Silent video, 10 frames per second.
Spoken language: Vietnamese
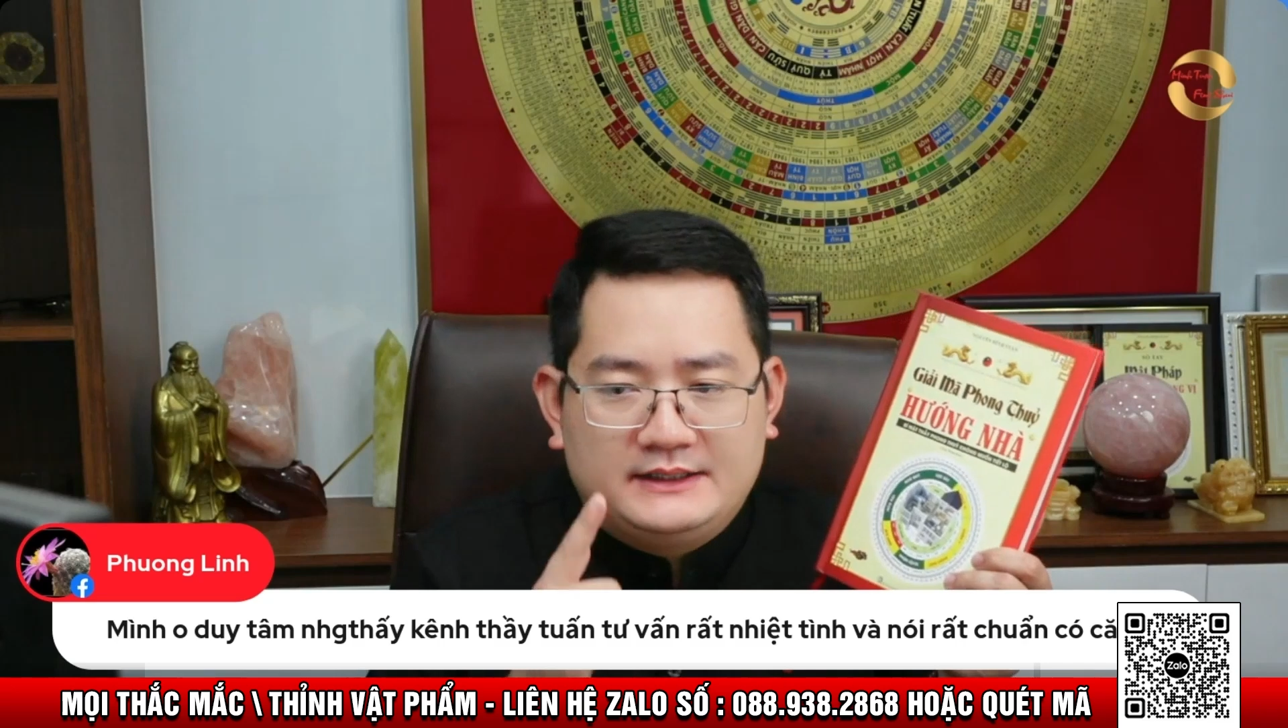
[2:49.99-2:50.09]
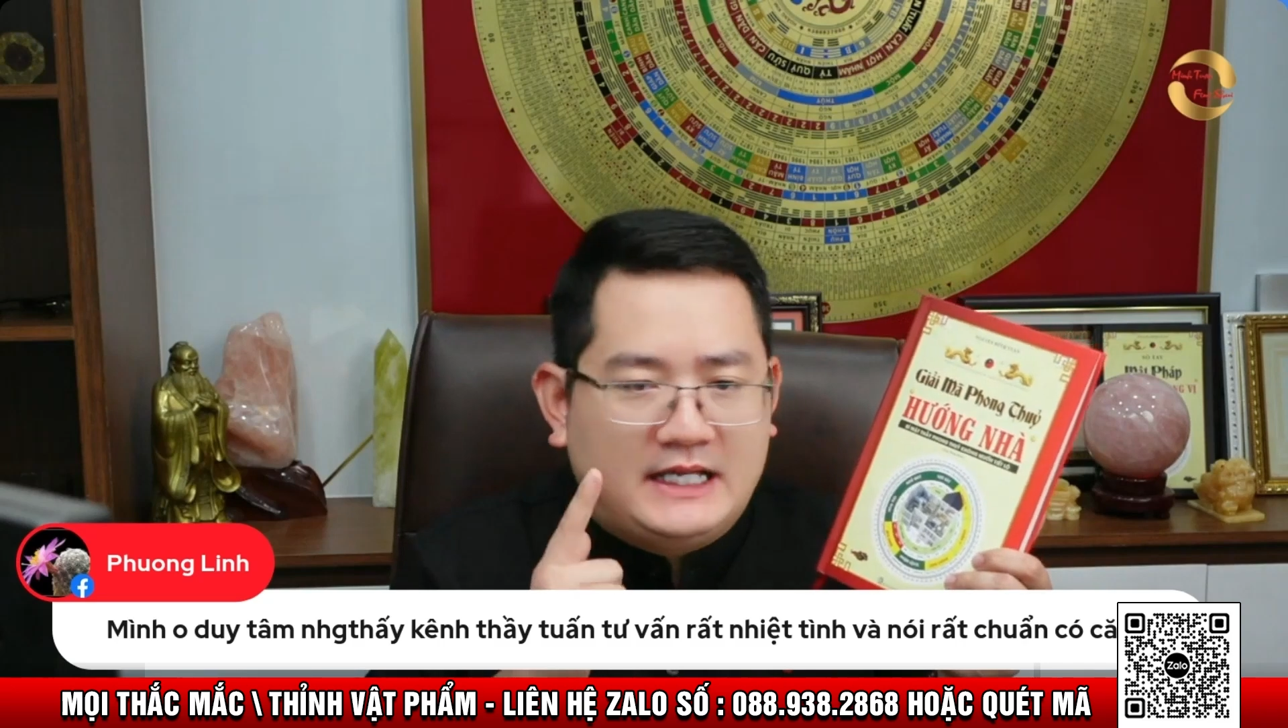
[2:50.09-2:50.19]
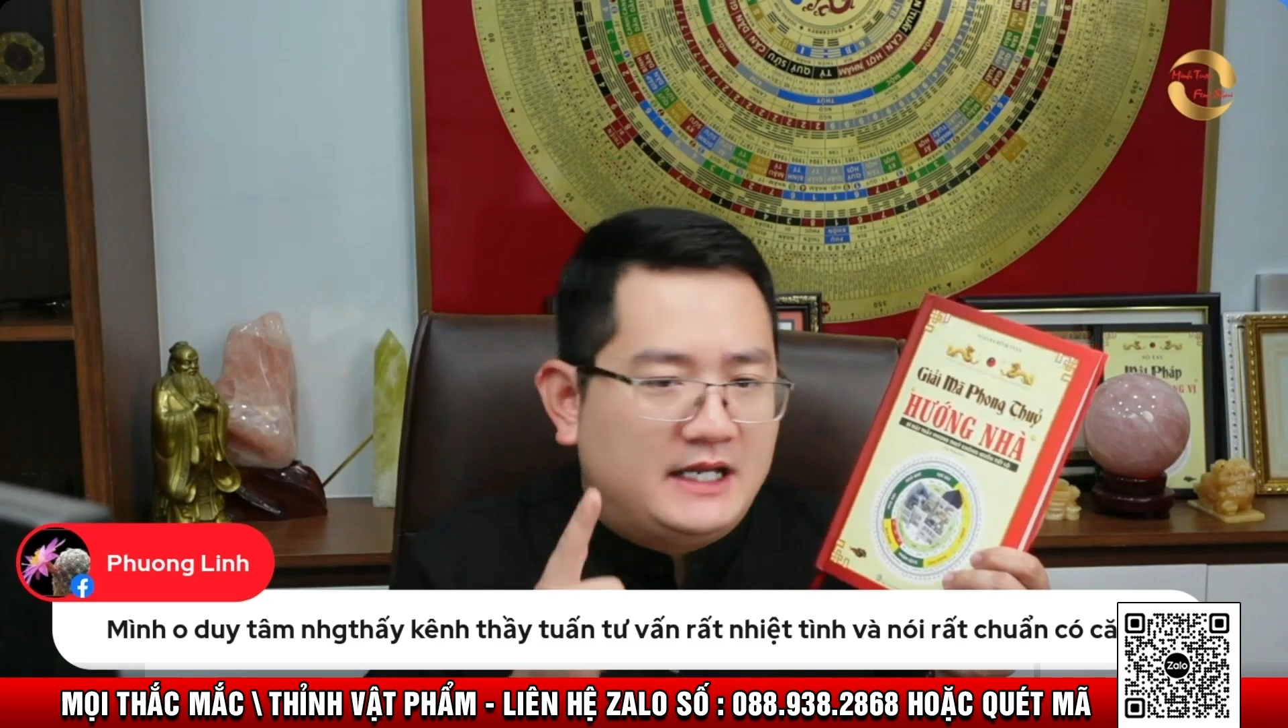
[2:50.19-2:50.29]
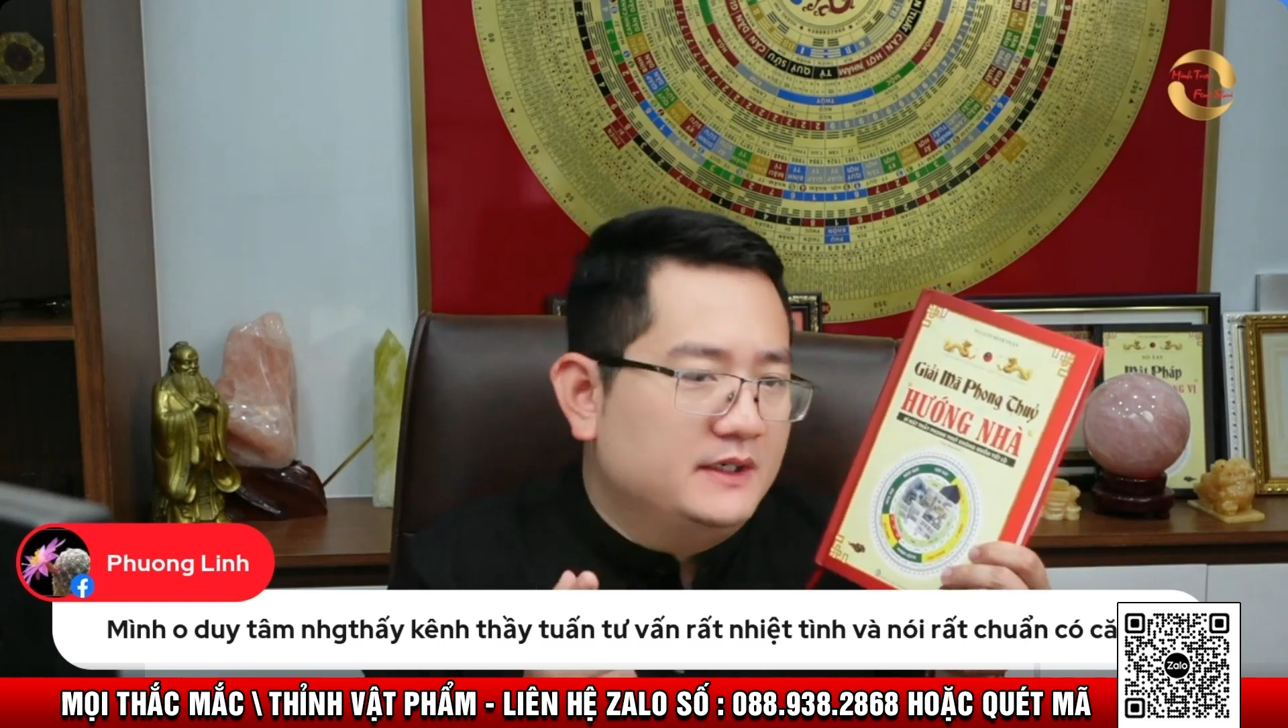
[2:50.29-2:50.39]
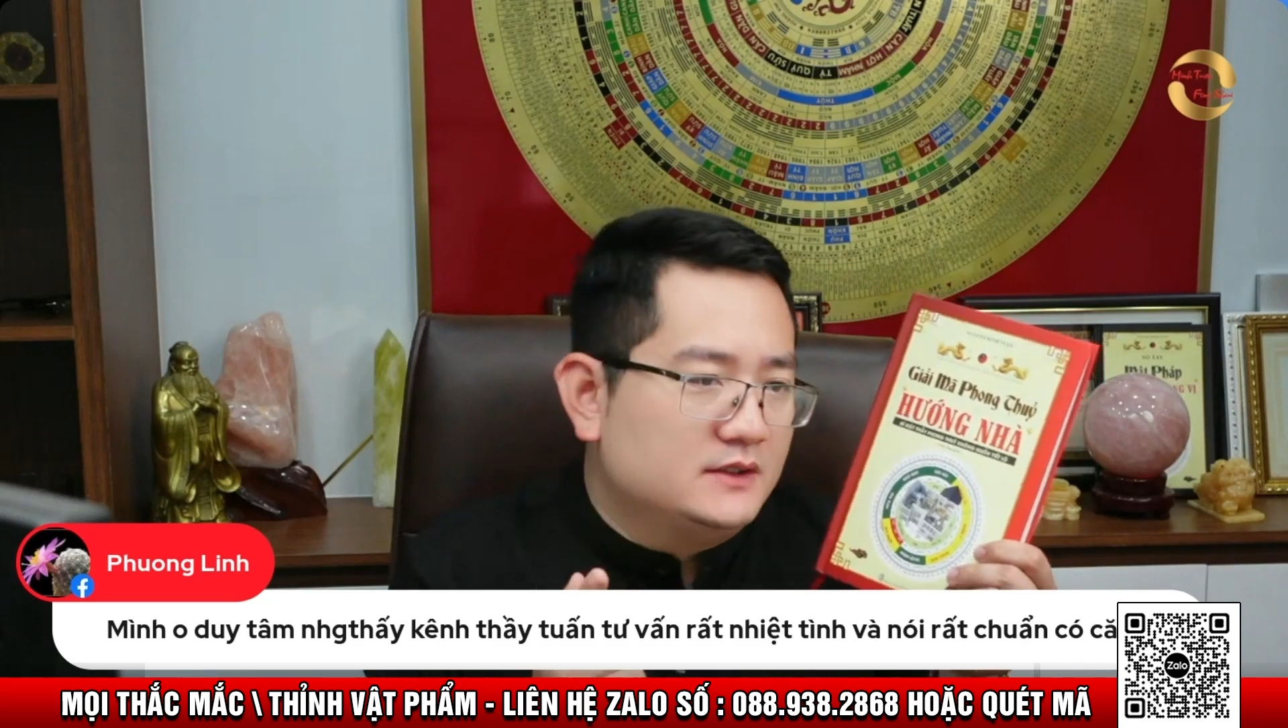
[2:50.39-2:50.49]

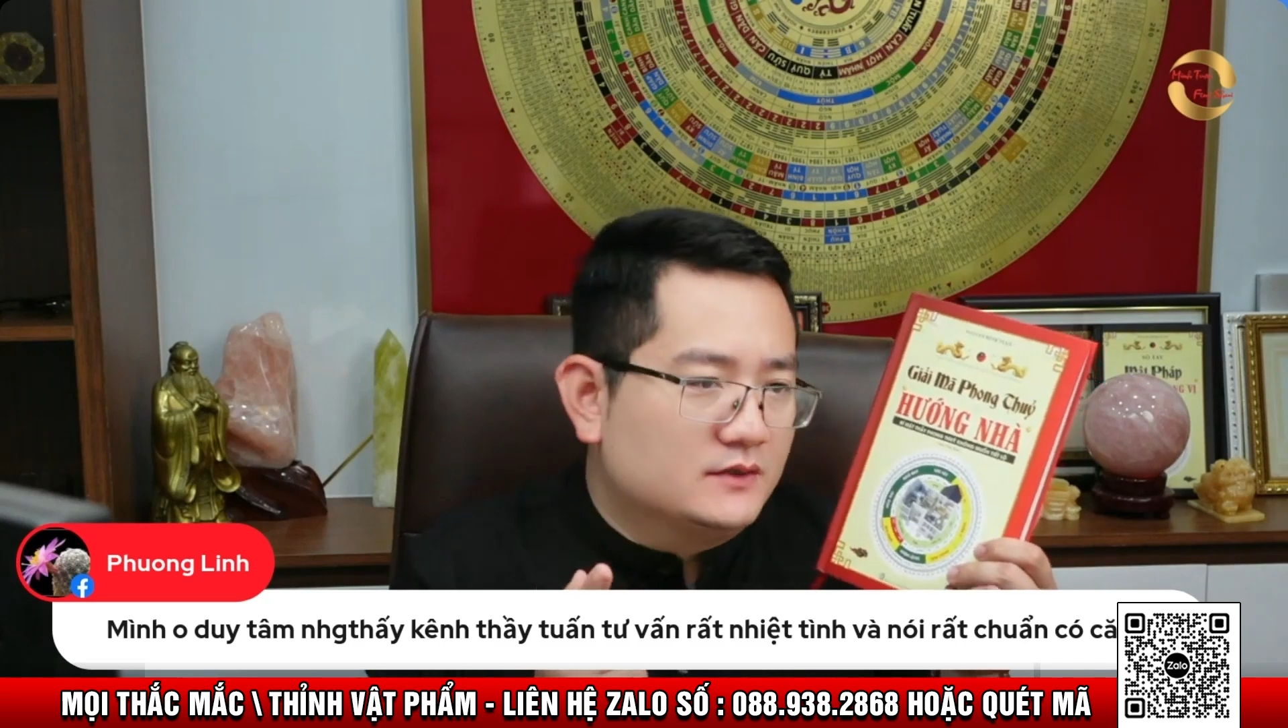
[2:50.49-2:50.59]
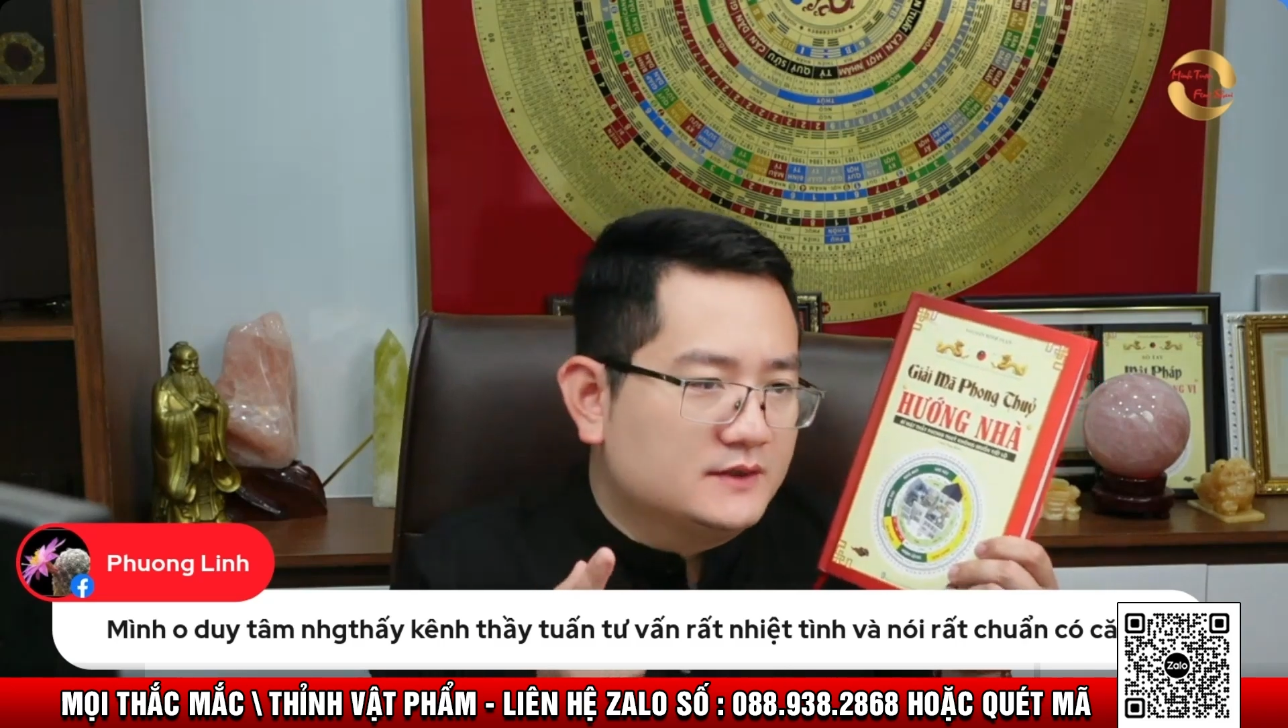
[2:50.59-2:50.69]
nhà mình có cái